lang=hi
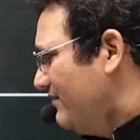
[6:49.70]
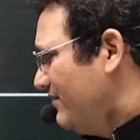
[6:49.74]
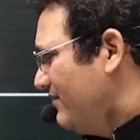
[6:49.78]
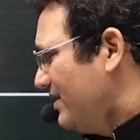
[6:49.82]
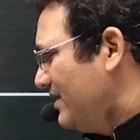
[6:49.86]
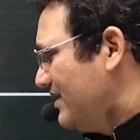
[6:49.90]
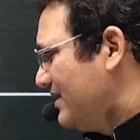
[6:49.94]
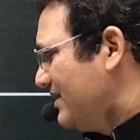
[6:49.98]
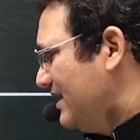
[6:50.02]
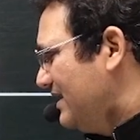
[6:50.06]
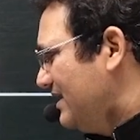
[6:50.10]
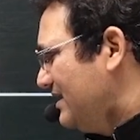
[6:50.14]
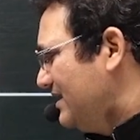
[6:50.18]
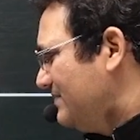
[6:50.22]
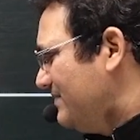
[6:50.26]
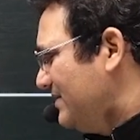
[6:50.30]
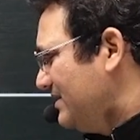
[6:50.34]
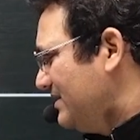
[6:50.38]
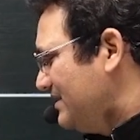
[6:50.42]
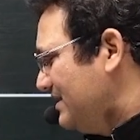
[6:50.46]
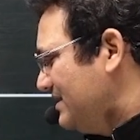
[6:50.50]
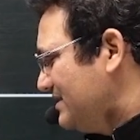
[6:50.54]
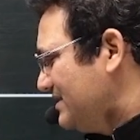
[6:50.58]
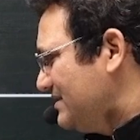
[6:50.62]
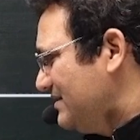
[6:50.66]
फिर गणित
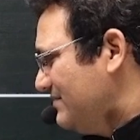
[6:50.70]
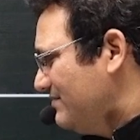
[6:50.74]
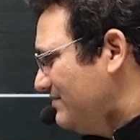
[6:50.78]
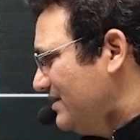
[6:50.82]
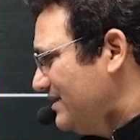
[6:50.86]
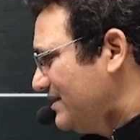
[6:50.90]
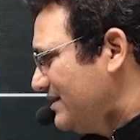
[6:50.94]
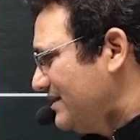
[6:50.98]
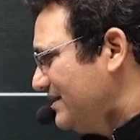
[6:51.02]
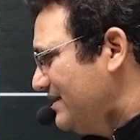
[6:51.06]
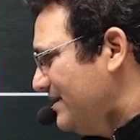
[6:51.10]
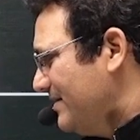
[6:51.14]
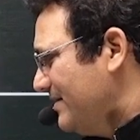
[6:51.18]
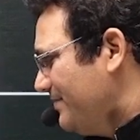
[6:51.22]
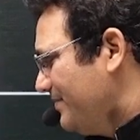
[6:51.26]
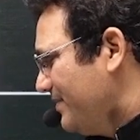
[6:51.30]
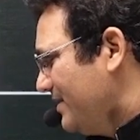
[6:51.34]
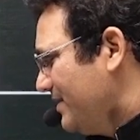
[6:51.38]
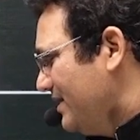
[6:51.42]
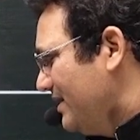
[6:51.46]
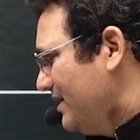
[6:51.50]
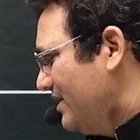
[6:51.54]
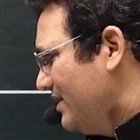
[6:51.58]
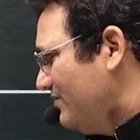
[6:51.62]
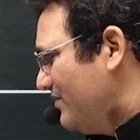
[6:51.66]
भी तीस नंबर की है
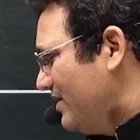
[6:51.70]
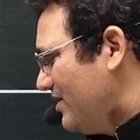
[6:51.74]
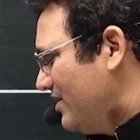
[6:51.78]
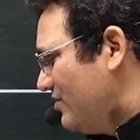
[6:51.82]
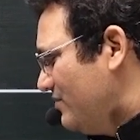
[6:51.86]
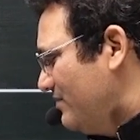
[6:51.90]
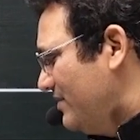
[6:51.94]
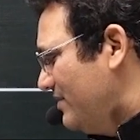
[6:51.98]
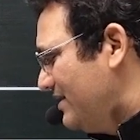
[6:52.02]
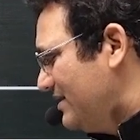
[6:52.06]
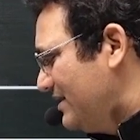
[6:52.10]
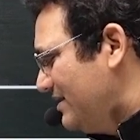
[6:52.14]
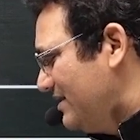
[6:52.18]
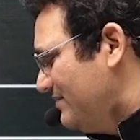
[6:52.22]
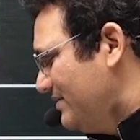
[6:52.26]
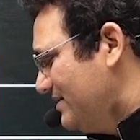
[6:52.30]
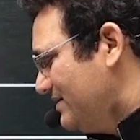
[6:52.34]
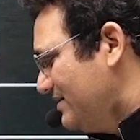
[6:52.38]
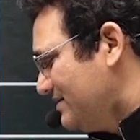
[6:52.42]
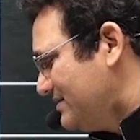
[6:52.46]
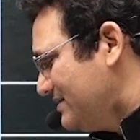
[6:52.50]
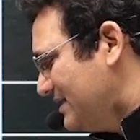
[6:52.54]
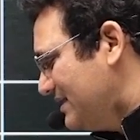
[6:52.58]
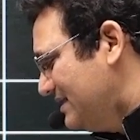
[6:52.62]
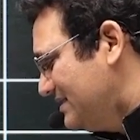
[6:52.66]
इन्वायरमेंटल भी
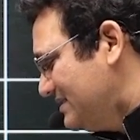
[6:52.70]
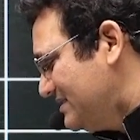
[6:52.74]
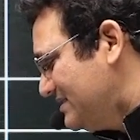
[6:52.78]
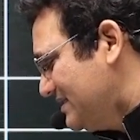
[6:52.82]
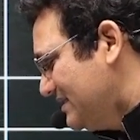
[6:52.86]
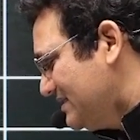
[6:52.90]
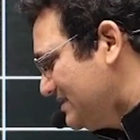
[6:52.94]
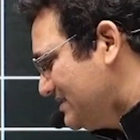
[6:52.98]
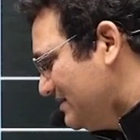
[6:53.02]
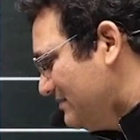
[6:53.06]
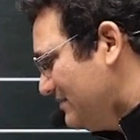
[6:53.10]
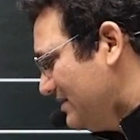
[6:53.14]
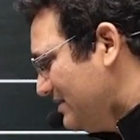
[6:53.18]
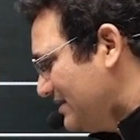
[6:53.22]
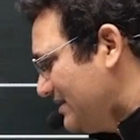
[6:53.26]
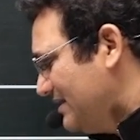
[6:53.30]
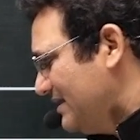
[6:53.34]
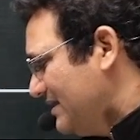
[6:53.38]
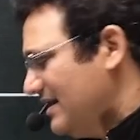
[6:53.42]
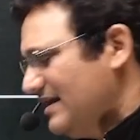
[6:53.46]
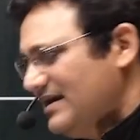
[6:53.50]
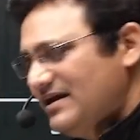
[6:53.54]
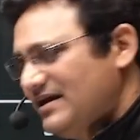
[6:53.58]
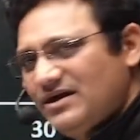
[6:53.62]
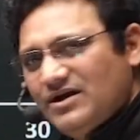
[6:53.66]
साइंस तीस नंबर
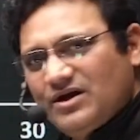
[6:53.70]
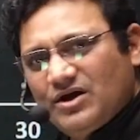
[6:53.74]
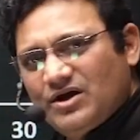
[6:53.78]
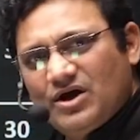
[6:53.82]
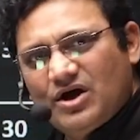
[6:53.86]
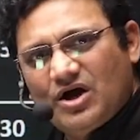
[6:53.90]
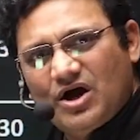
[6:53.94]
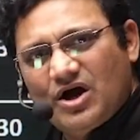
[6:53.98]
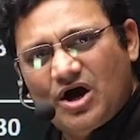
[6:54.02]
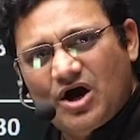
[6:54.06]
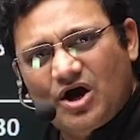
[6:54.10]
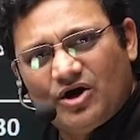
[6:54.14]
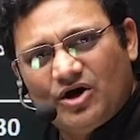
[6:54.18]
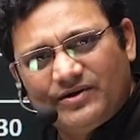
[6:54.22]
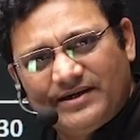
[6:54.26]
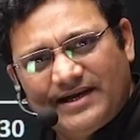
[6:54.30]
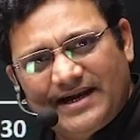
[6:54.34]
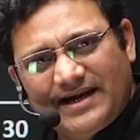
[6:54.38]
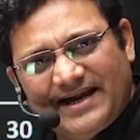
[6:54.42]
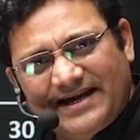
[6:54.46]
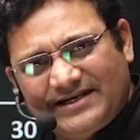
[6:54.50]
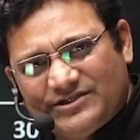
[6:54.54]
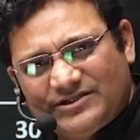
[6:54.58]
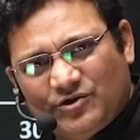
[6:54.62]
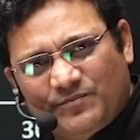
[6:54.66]
की है और
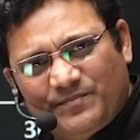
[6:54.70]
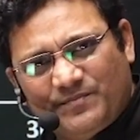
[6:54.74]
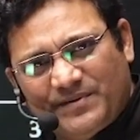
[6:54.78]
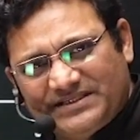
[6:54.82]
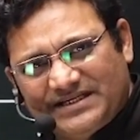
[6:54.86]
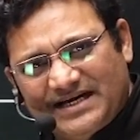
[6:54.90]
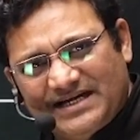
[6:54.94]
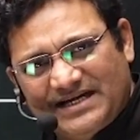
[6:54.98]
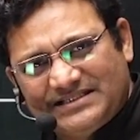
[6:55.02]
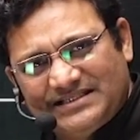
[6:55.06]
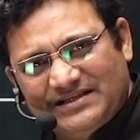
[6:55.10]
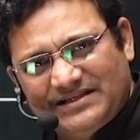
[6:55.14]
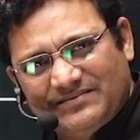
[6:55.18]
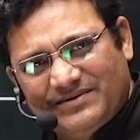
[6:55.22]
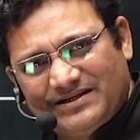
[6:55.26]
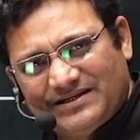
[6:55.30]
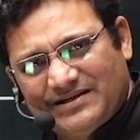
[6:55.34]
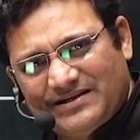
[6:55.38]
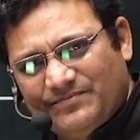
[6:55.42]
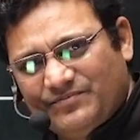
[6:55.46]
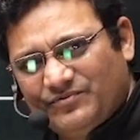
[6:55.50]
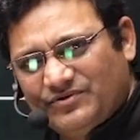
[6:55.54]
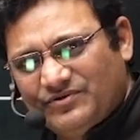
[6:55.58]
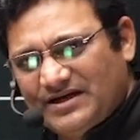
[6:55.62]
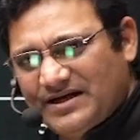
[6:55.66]
ये 150 नंबर
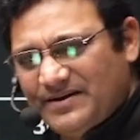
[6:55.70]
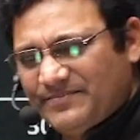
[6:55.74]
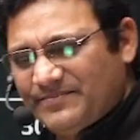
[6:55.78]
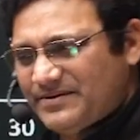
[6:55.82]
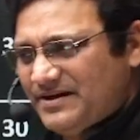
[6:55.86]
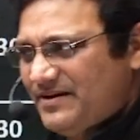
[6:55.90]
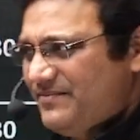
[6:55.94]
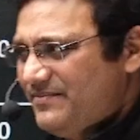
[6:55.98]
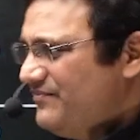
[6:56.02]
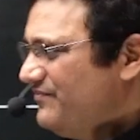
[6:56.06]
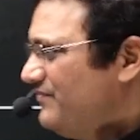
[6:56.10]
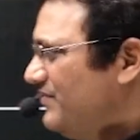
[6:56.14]
का पूरा आपका